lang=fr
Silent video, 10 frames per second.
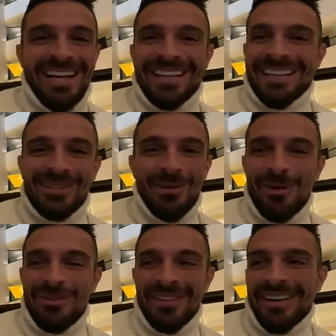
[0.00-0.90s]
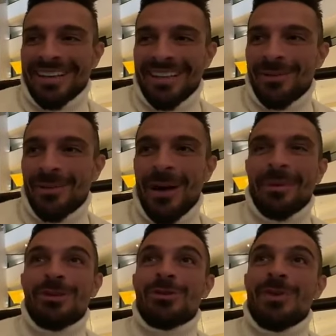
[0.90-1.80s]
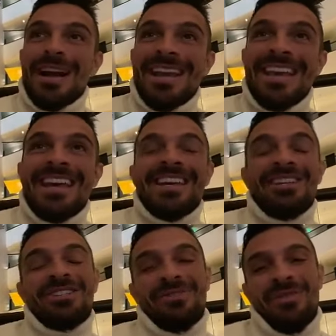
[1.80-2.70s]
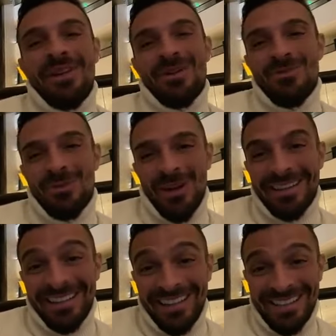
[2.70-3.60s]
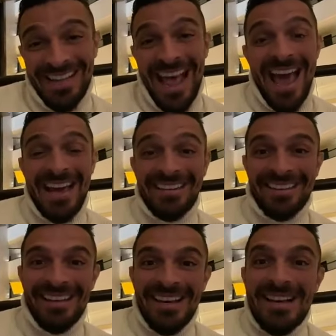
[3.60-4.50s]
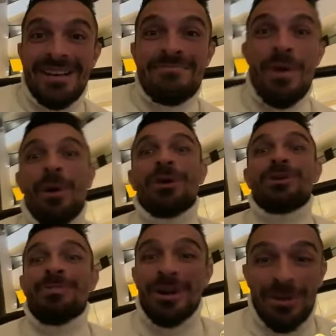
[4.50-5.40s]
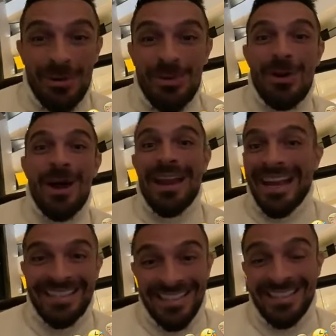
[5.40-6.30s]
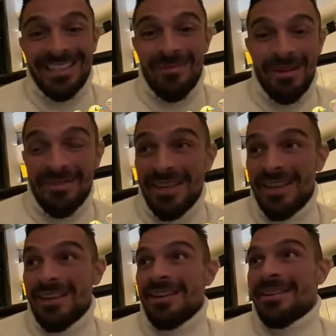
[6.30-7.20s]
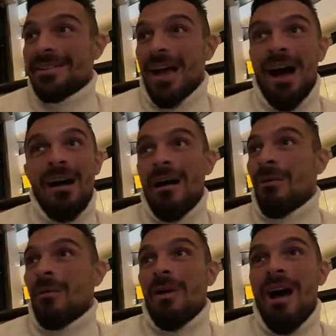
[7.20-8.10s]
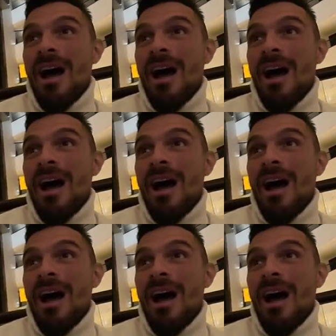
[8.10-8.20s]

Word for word: Catastrophe, les fratés. Donc, après, je suis allé, je fais Google Translate. Mais heureusement que Google, il existe dans ma vie. Ah ouais.